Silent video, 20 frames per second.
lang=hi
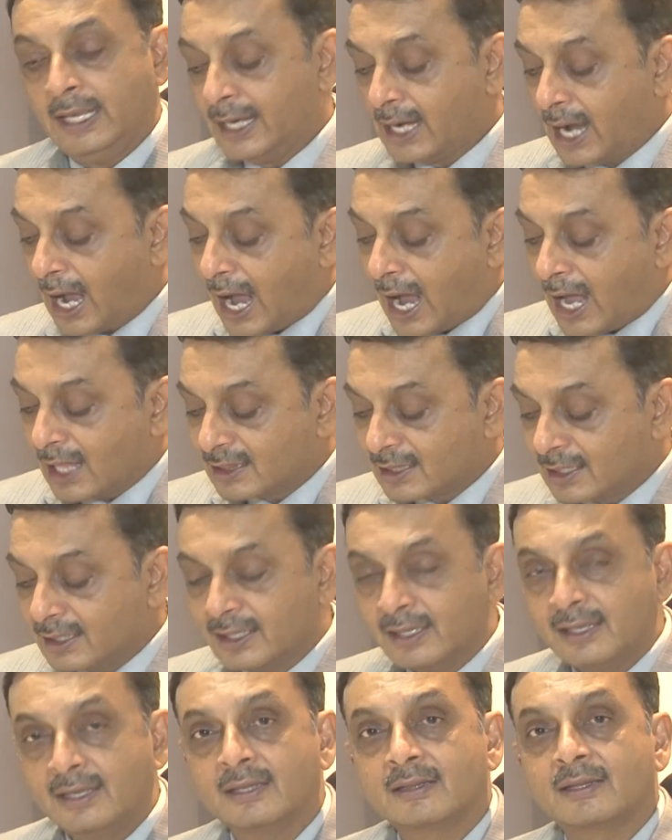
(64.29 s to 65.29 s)
एक
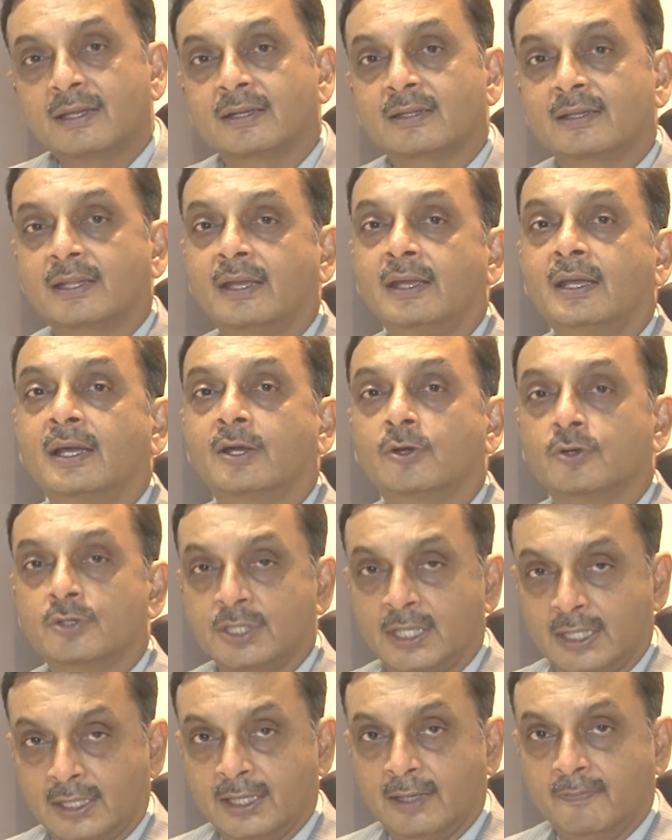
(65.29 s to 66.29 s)
आतंक की तरह तैयार हो
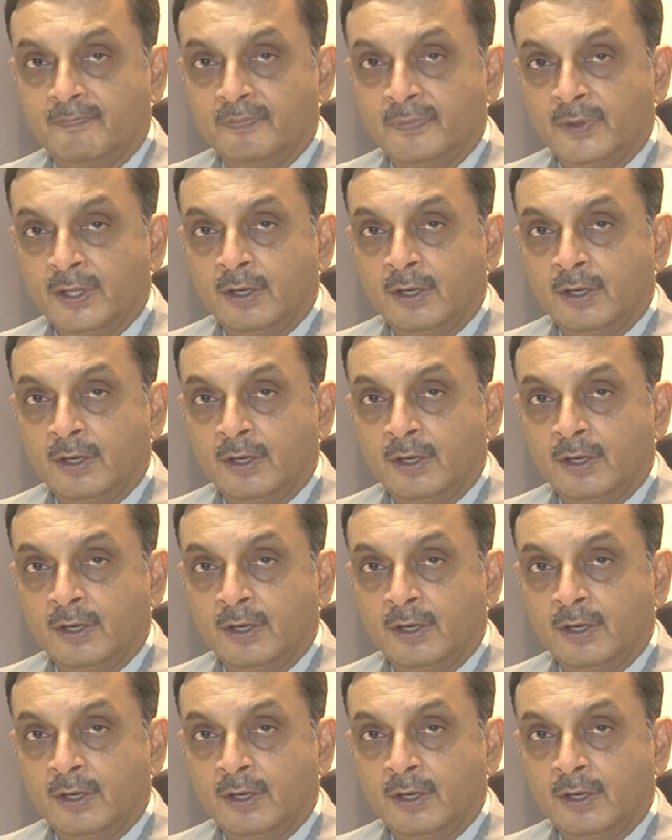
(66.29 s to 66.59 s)
जाता है